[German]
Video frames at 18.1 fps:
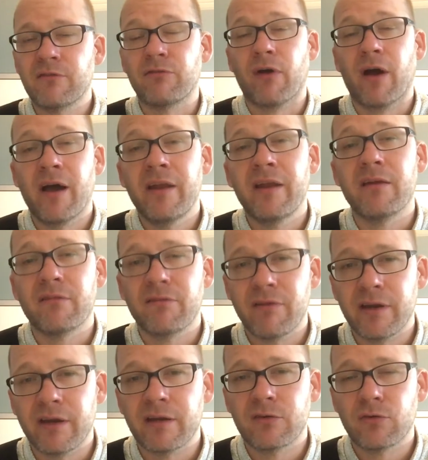Vor allen Dingen,
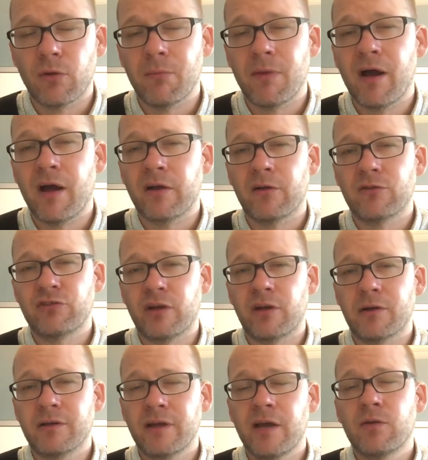wenn ich Tom Hardy und
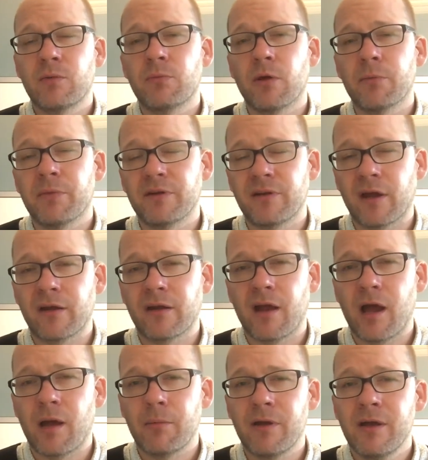Channing Tatum noch mit drin
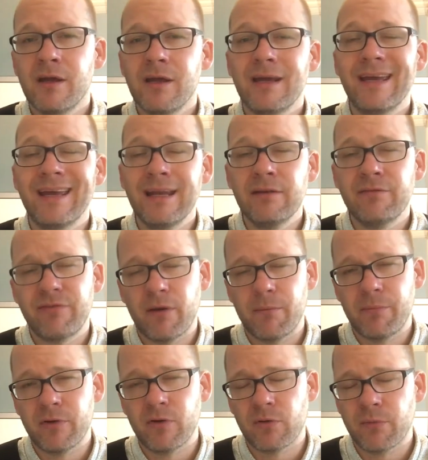habe, in
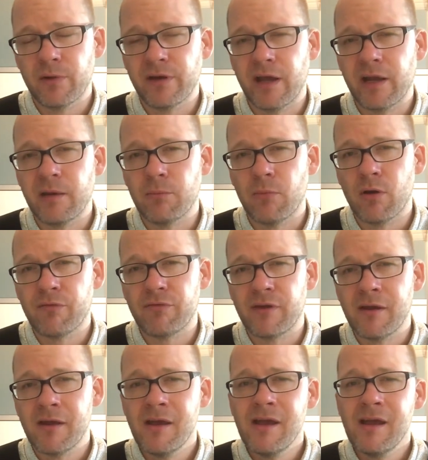Verbindung mit Eddie
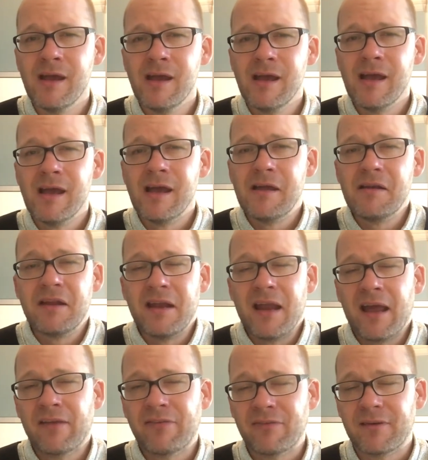Murphy. Den
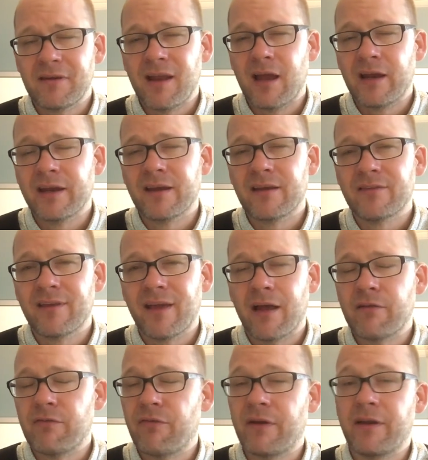ersten hatte ich
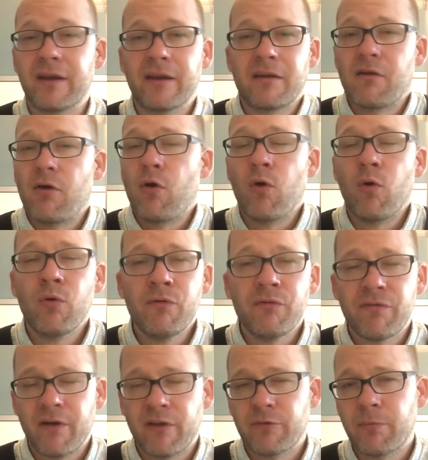gesagt, fand ich
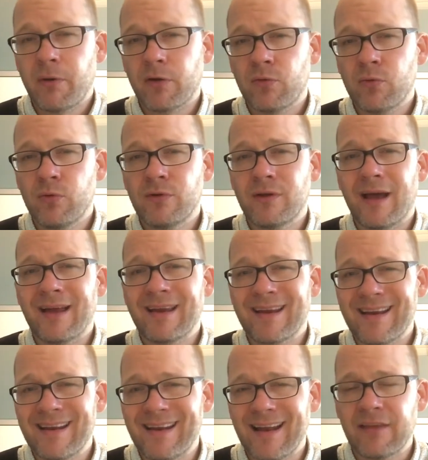unfassbar gut.
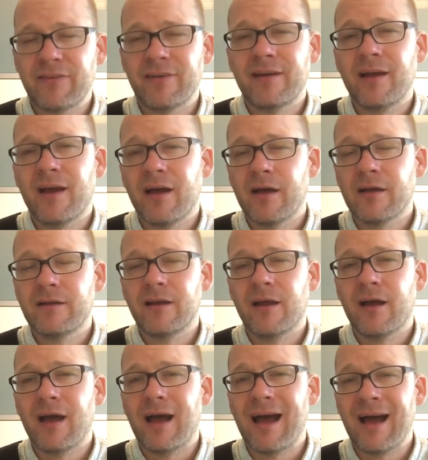Ein Klassiker
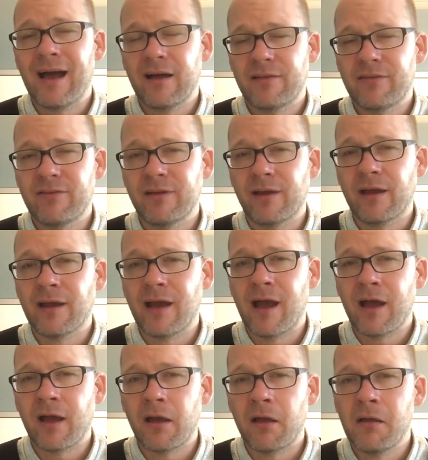der 80er
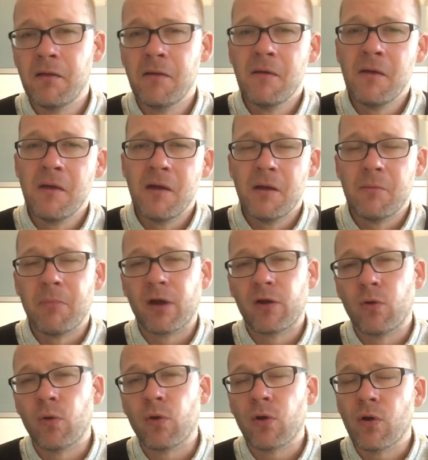Jahre. Mal
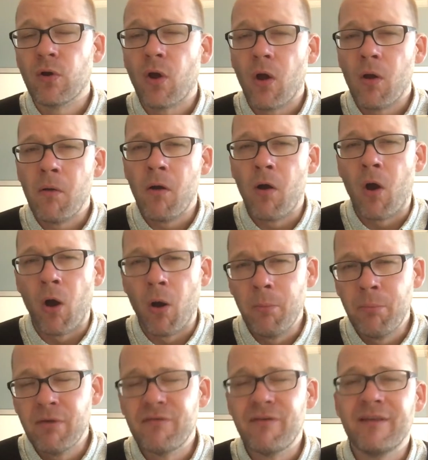gucken,
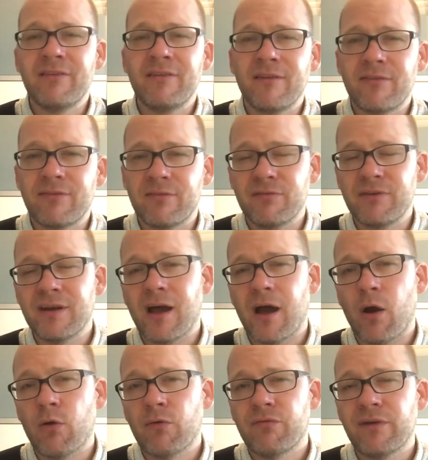ob, wenn sie es
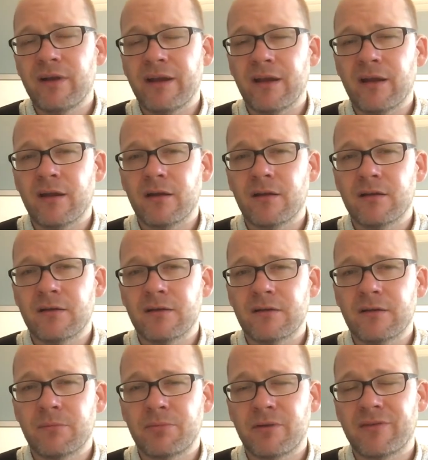wieder auflegen,
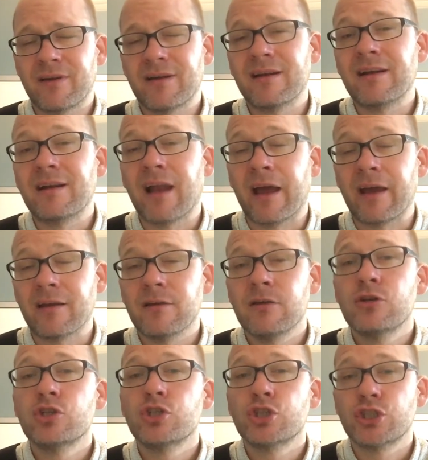das äh, den
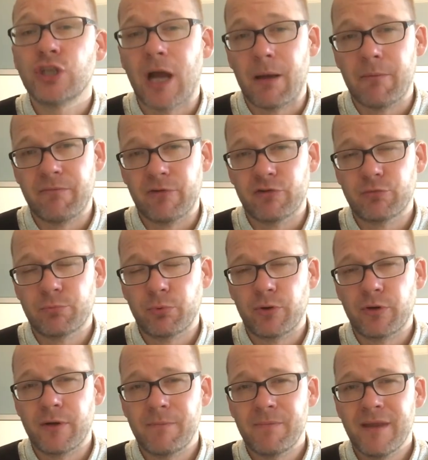gleichen Charme
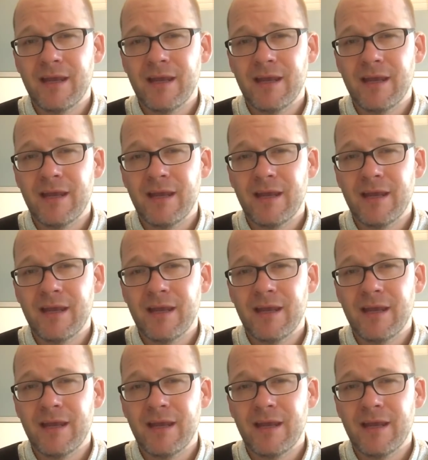versprüht.